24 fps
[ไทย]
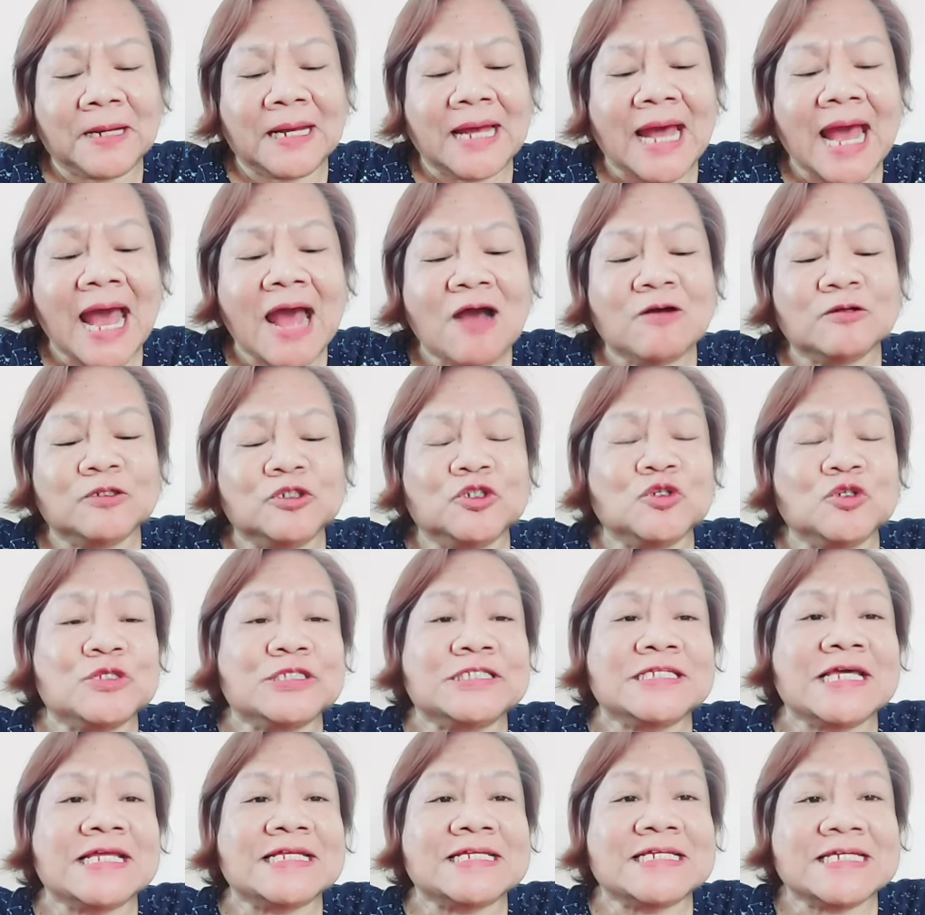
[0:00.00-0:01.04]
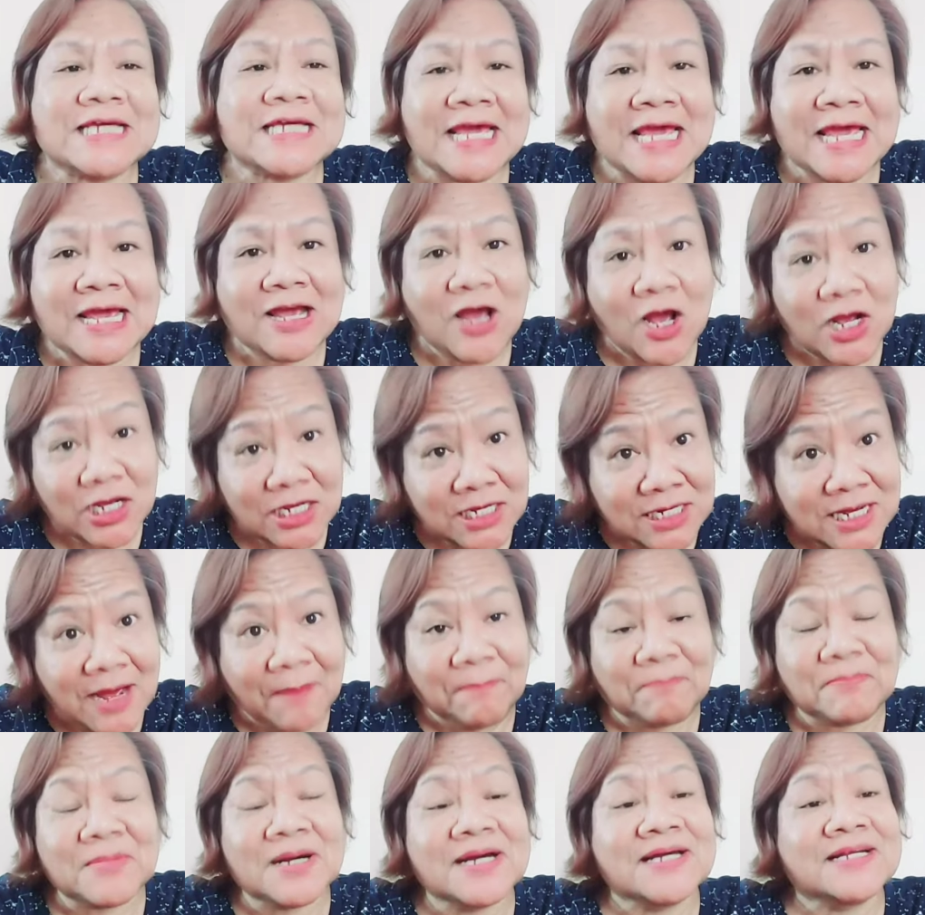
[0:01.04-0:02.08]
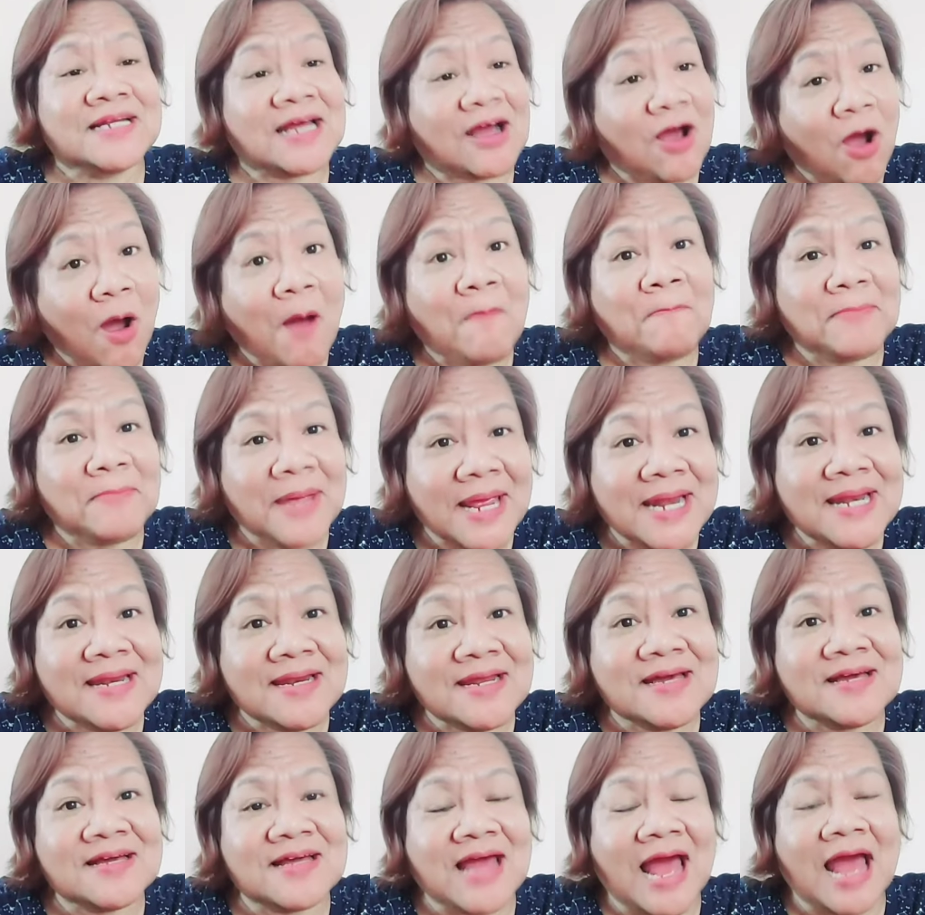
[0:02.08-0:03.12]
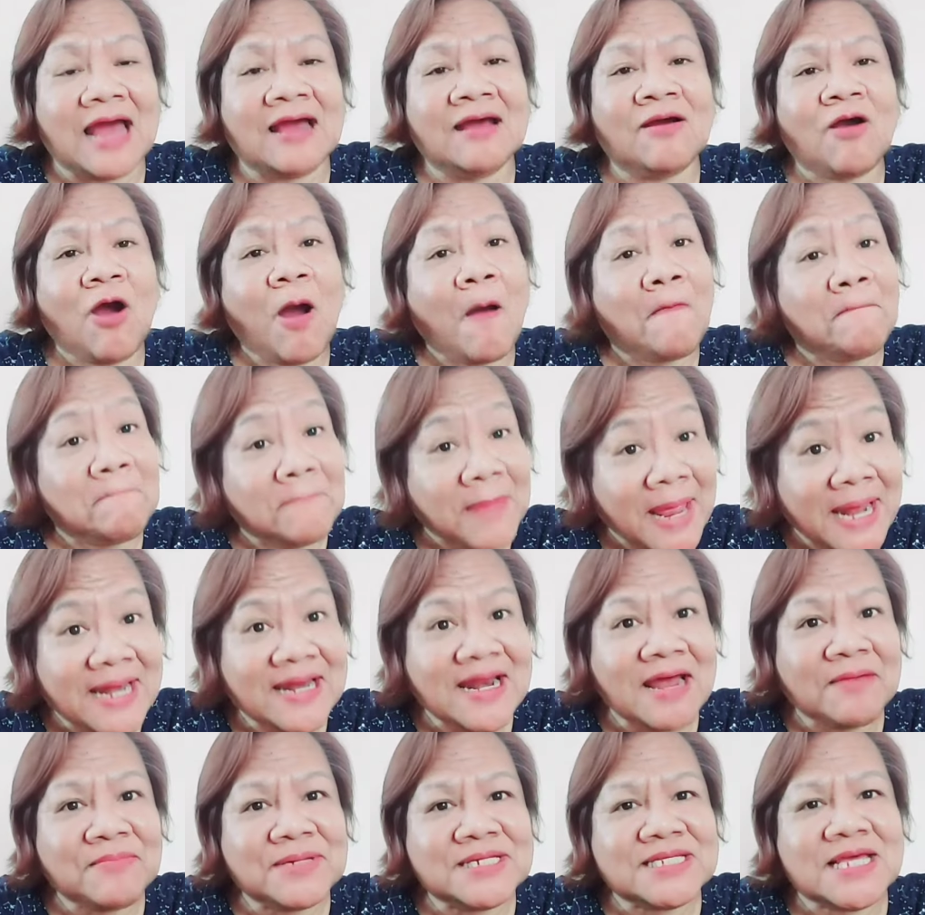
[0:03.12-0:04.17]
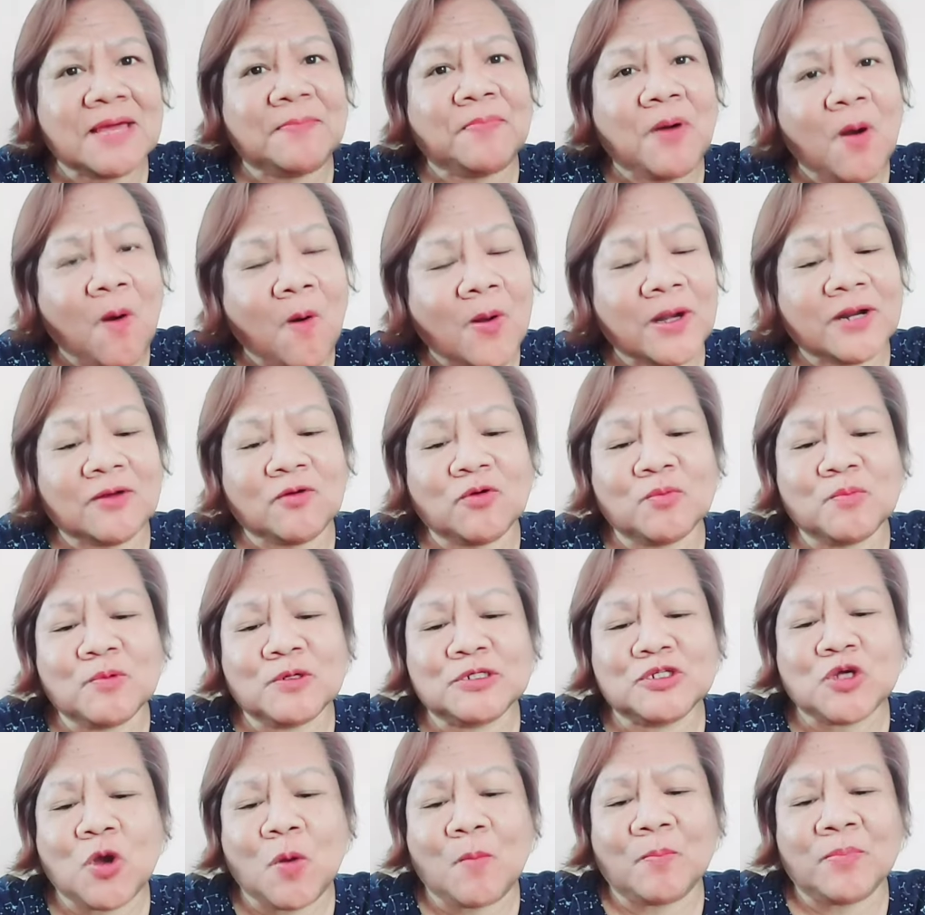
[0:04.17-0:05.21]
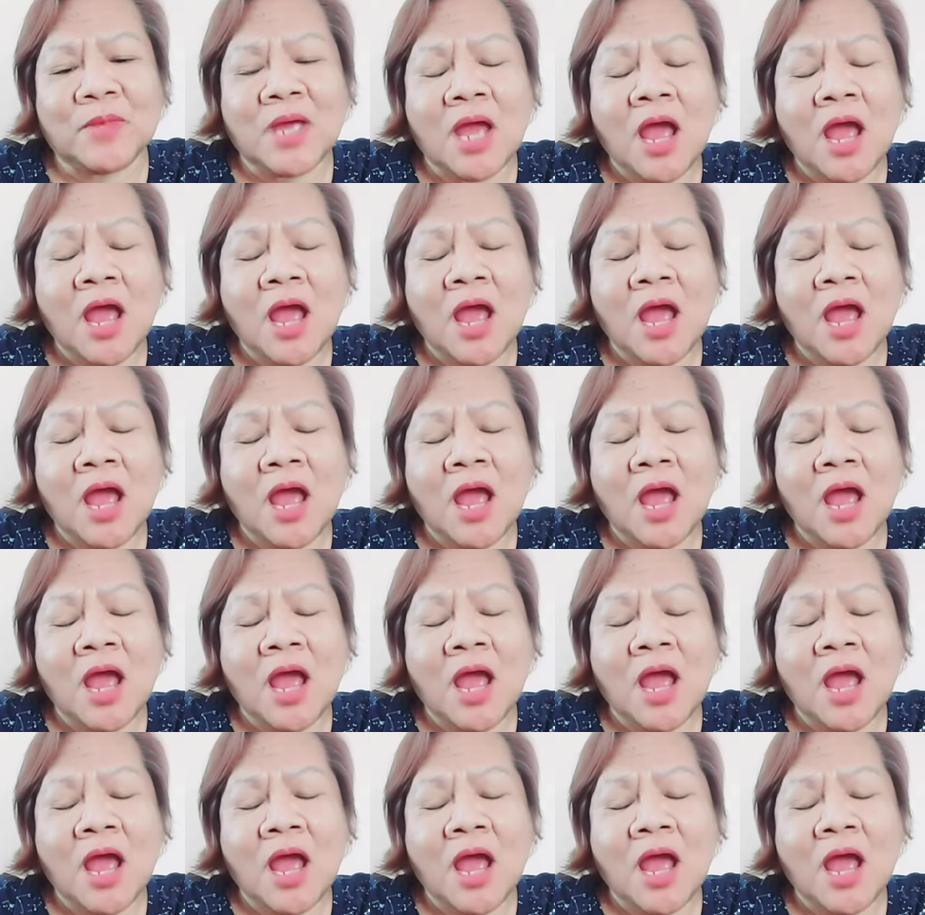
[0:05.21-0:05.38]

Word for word: 9.7k ก็เกือบหมื่นนะ คอมเมนต์หนึ่งอะคอมเมนต์นะไม่ใช่โพสนะคุณผู้ชม